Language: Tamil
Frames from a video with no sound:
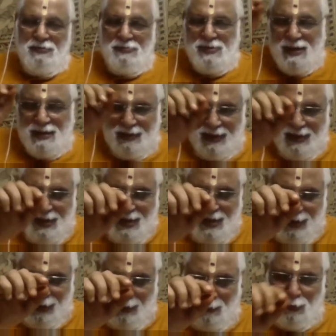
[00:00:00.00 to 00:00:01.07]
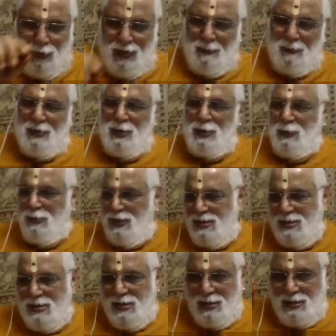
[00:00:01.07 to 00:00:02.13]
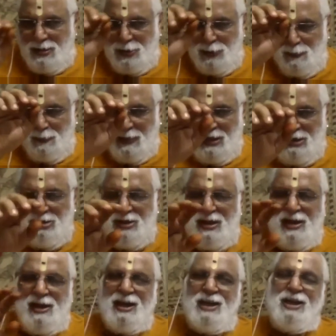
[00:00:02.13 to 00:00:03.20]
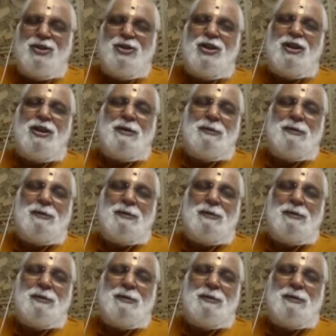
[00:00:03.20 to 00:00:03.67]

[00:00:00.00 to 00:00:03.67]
வேட்டையாட புறப்பட்டு ஒரு காட்டு பன்றியை அடித்தது